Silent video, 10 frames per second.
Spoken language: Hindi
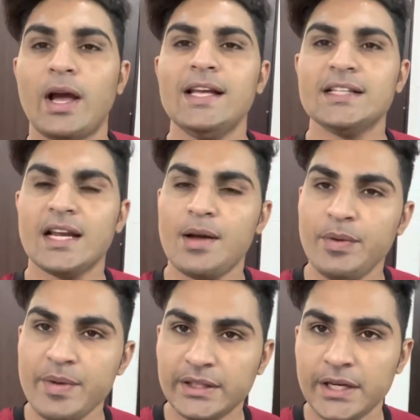गाइज अगर आप
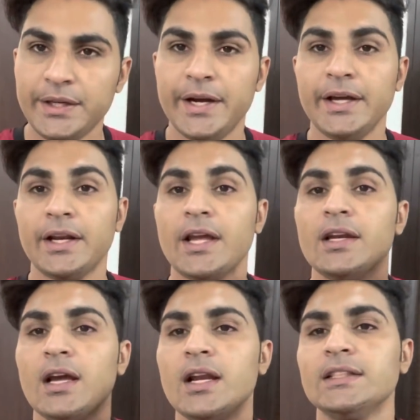भी मेरे तरह ट्रेड करके
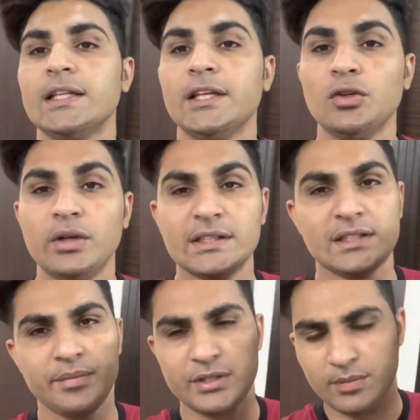अर्न करना चाहते हैं तो
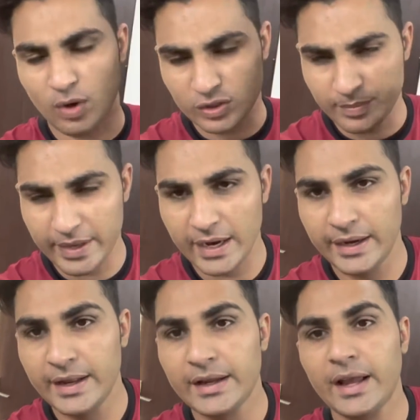डिस्क्रिप्शन बॉक्स में मेरा लिंक